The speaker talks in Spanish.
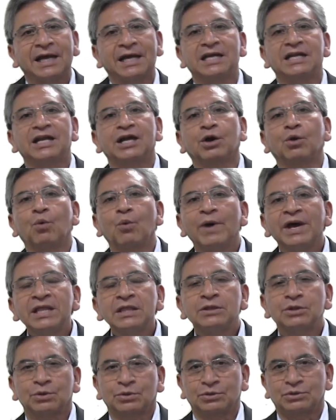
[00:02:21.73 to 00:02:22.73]
en
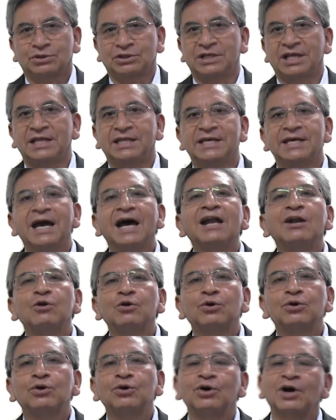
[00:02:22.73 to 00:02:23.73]
encuentros de
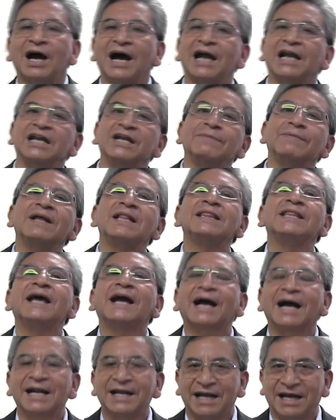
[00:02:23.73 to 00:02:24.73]
diálogo a nivel
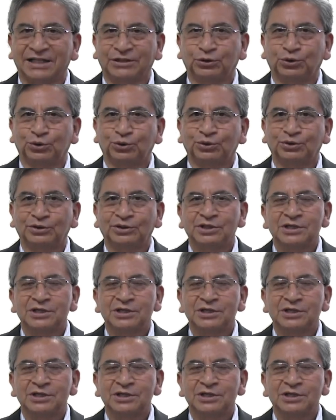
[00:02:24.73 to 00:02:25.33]
decanato